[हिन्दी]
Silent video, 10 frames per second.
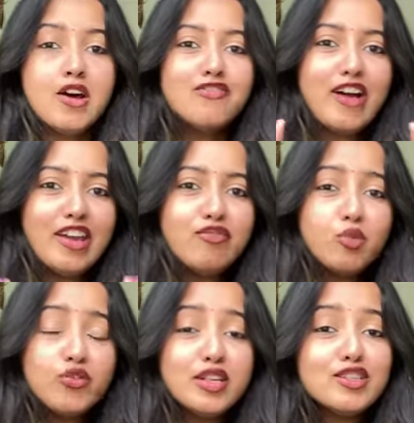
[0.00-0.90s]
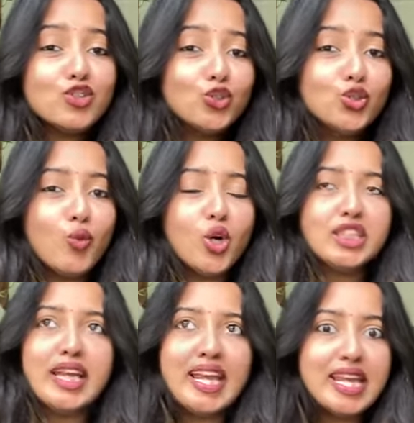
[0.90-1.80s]
फाइव मूवीज यू शुड वॉच
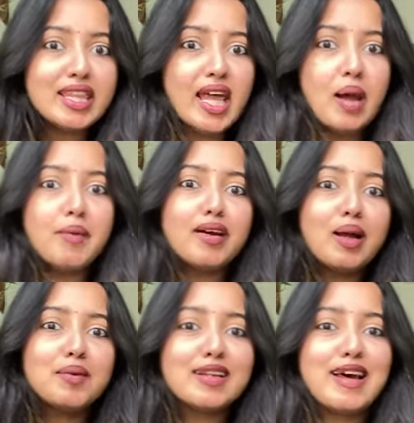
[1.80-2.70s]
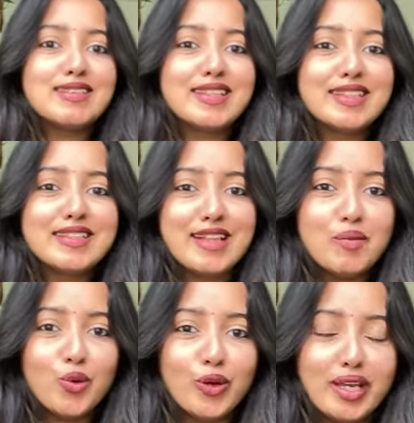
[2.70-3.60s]
ए सैप अगर आपके क्लास टेंथ के एग्जाम
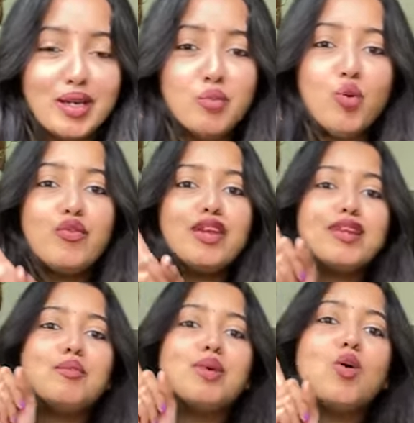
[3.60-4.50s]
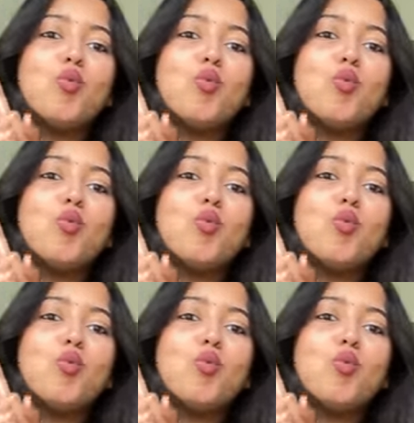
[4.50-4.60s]
हो गए मूवी नंबर